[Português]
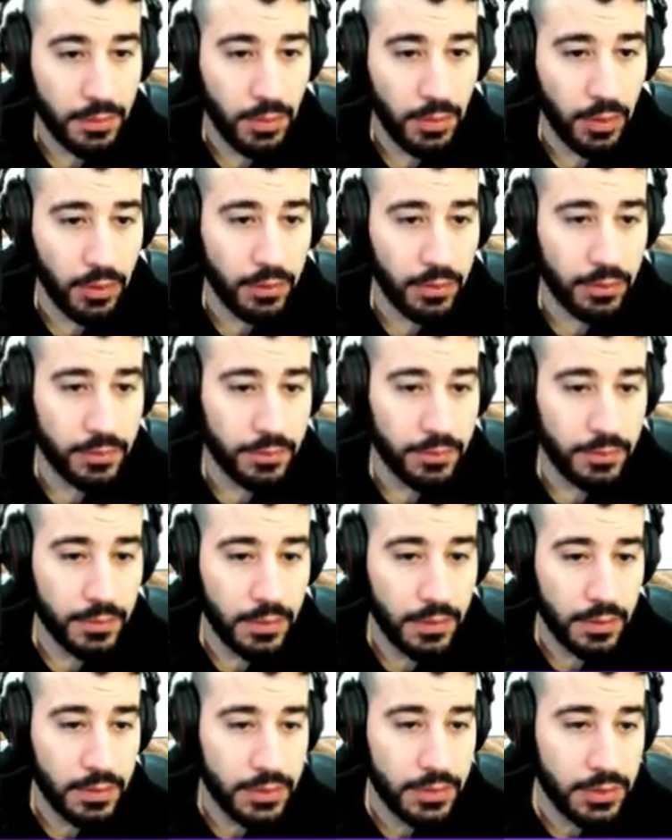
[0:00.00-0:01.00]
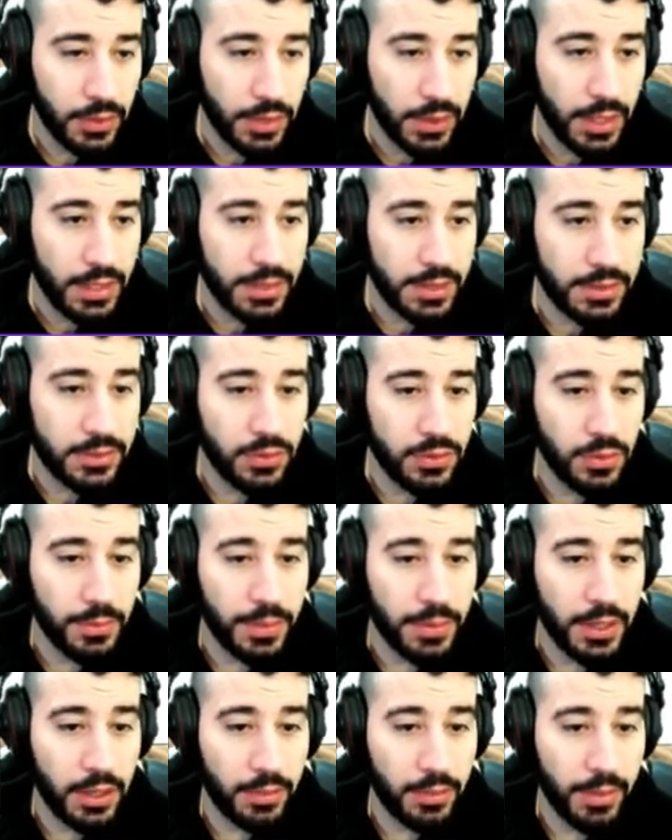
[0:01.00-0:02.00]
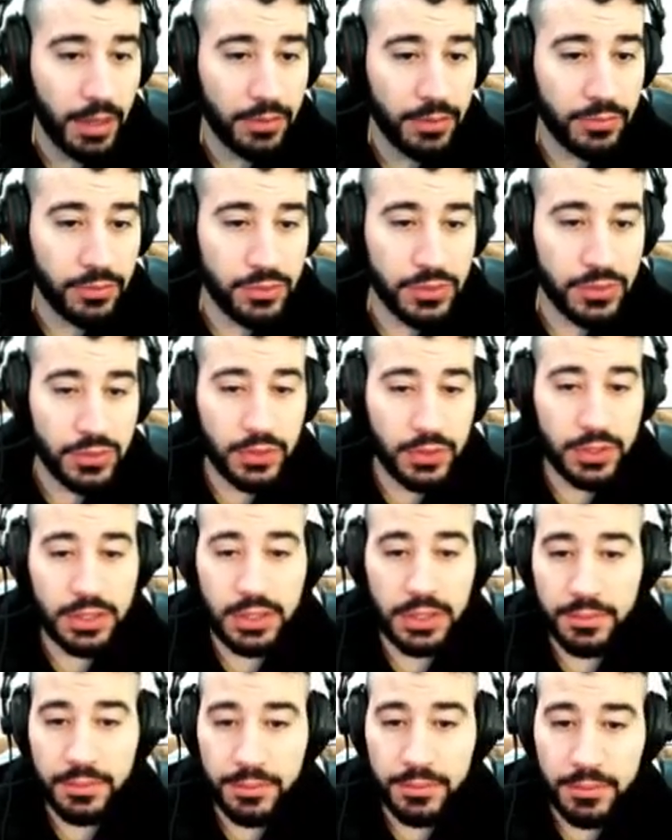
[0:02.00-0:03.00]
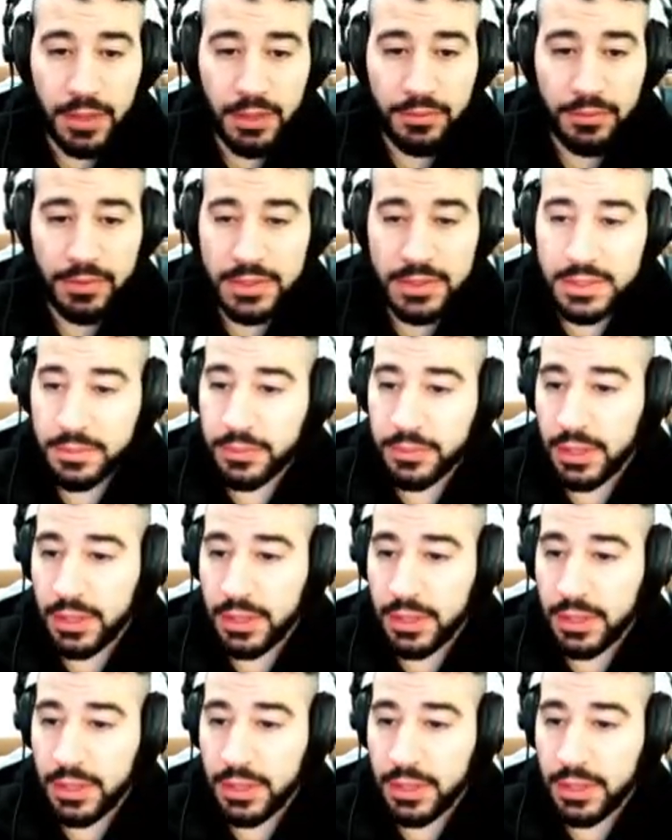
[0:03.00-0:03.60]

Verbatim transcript: Bom, se alguém descobrir como é que funciona, me avisa,